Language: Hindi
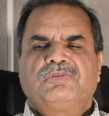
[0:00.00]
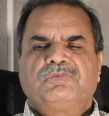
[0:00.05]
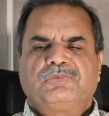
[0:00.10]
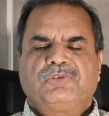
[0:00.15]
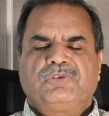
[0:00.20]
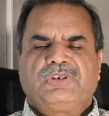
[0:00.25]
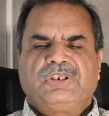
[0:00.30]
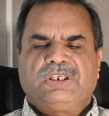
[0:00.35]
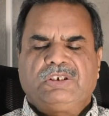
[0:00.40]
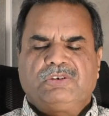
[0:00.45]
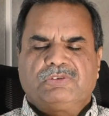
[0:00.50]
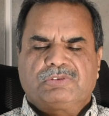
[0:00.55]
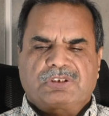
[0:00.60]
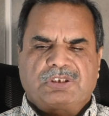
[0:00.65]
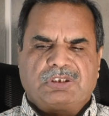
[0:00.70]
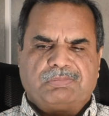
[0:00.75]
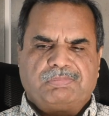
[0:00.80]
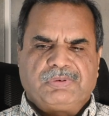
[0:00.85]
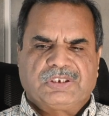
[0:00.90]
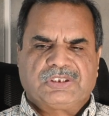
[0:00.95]
पूरी
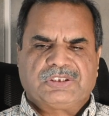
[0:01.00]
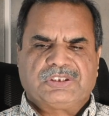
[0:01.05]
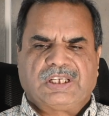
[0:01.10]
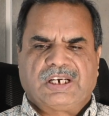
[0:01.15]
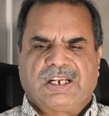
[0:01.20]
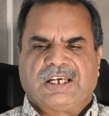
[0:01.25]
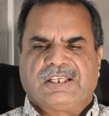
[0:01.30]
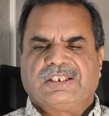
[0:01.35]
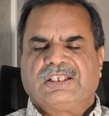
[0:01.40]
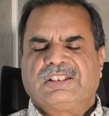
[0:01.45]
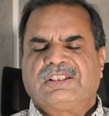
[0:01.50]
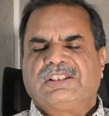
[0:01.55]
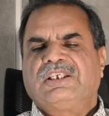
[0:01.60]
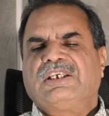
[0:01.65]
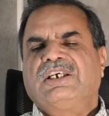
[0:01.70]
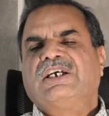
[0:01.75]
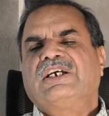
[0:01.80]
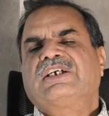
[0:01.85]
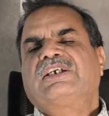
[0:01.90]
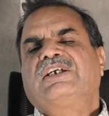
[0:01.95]
उसकी पिक्चर आ जाती
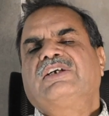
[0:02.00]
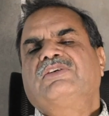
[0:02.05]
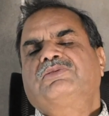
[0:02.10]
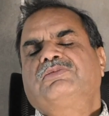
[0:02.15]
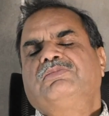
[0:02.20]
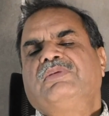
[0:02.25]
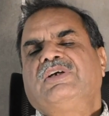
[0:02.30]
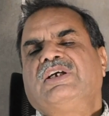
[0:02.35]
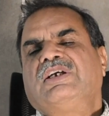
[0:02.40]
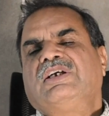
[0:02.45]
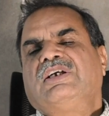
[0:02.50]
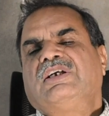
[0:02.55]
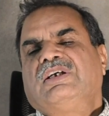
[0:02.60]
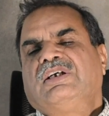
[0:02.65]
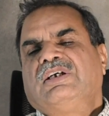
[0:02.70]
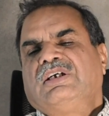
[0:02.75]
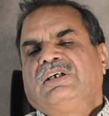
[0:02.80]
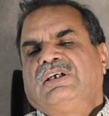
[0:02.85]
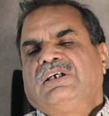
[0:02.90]
है कि उसमें